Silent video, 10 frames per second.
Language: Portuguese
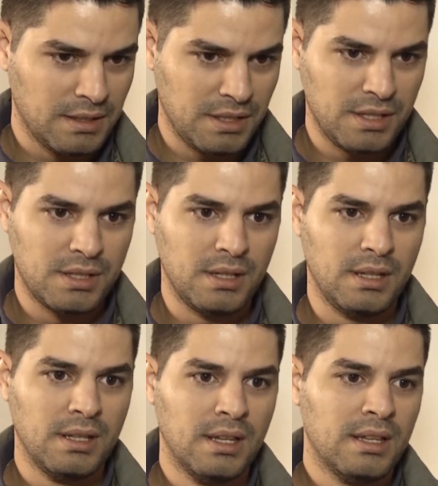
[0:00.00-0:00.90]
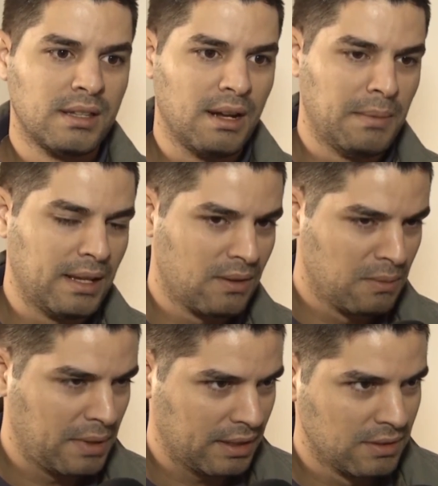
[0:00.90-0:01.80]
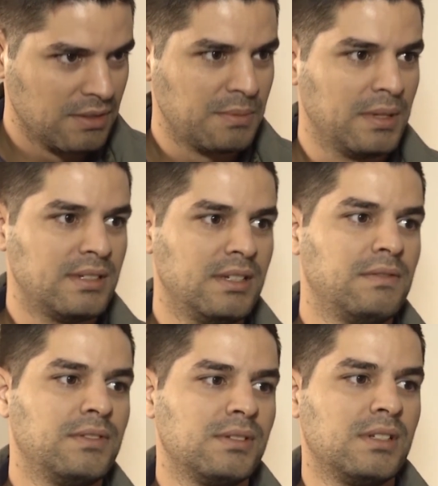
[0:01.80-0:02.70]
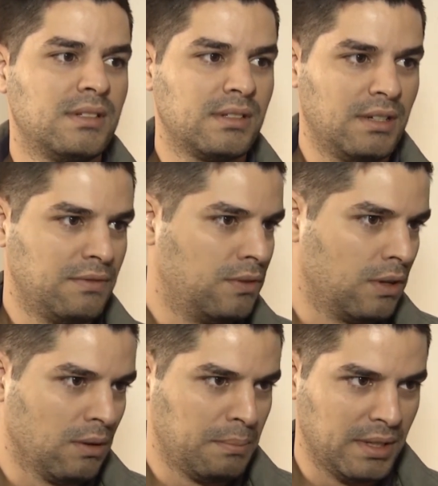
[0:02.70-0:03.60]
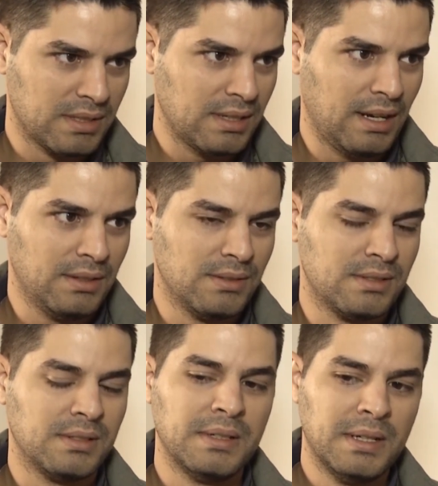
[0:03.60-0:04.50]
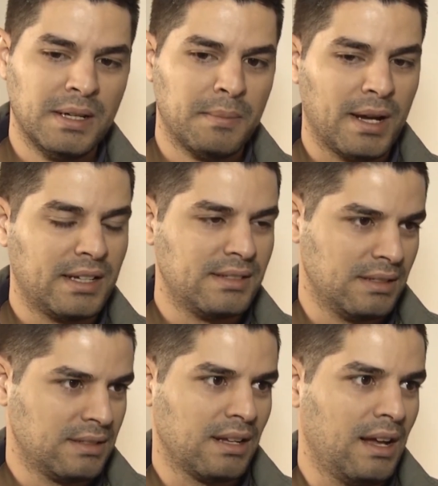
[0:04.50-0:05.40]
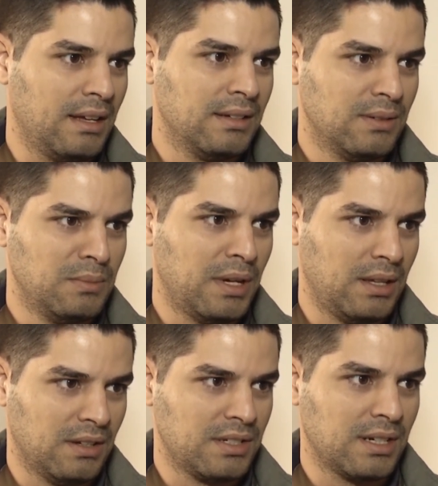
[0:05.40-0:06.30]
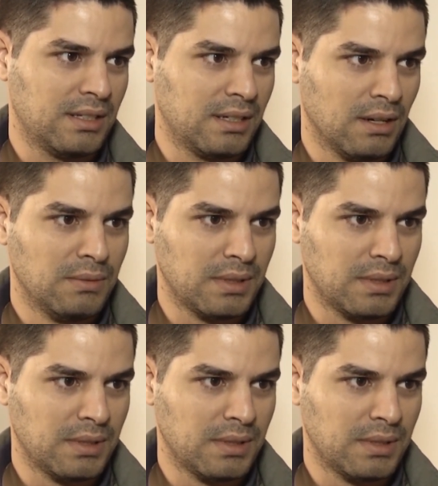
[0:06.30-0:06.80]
A gente trabalha com métodos específicos que, que foram pensados para que se extraia o melhor de cada grão.